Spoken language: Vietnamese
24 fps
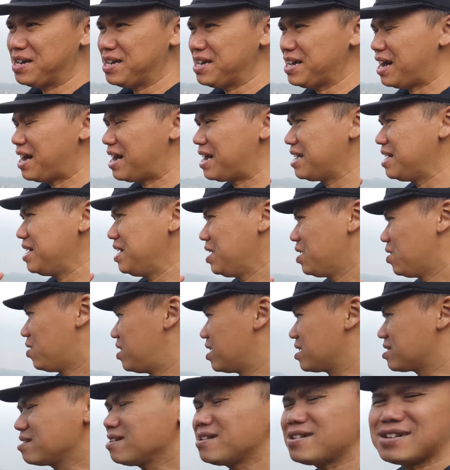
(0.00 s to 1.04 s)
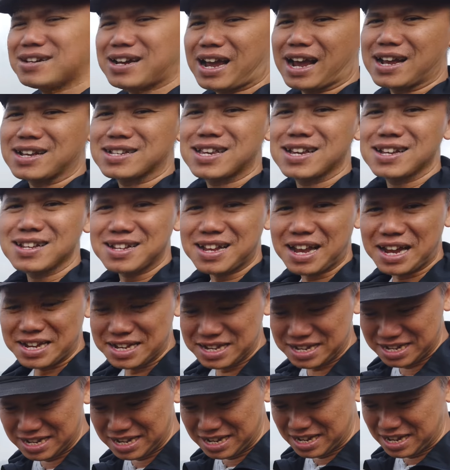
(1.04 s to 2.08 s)
mới à, gọi là tức cảnh sinh
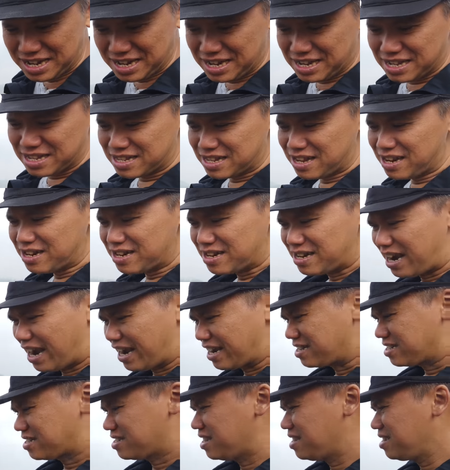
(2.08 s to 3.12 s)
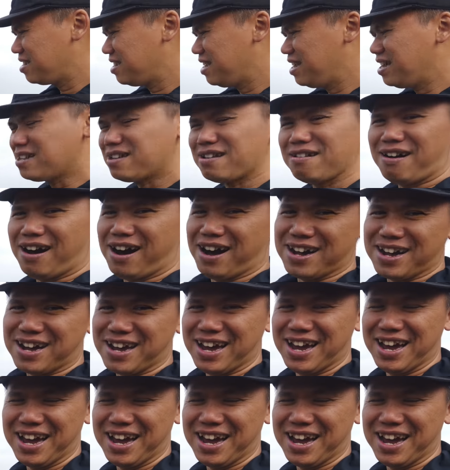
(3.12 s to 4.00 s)
tình tức cảnh sinh ý tưởng